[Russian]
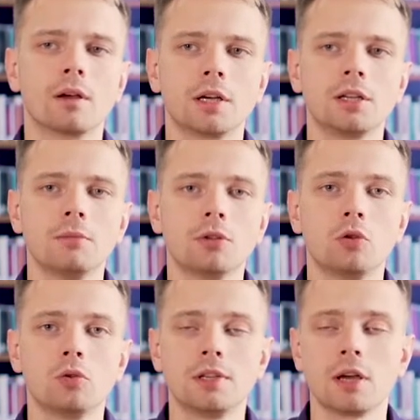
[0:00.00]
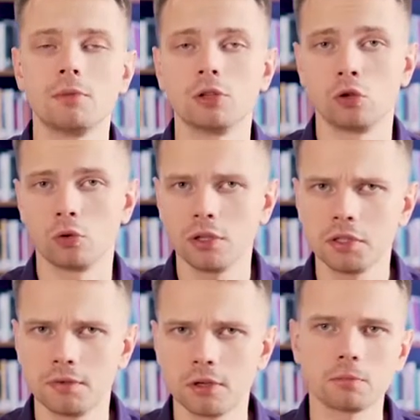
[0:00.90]
какими-то друзьями из других
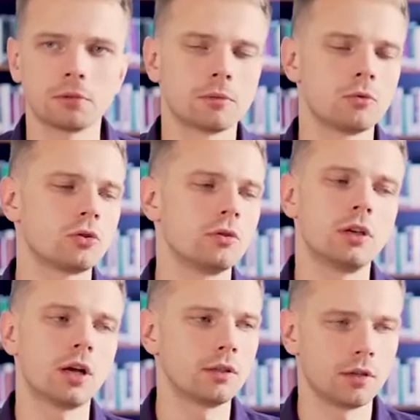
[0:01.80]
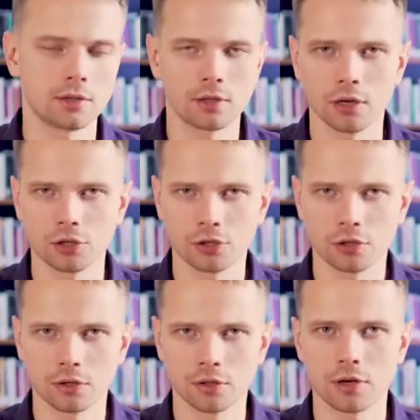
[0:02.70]
сфер, потому что никогда не
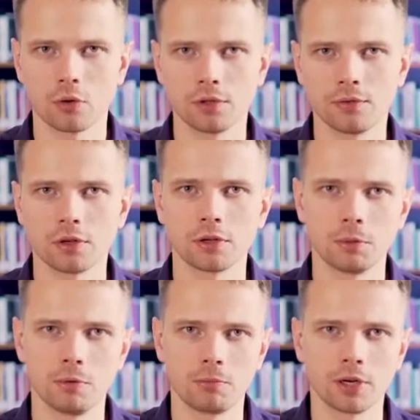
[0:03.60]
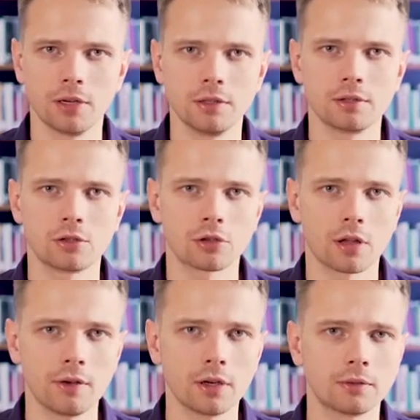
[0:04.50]
знаешь, из какой сферы тебе пригодится
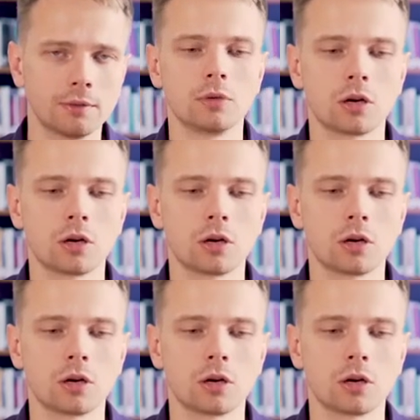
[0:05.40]
человек.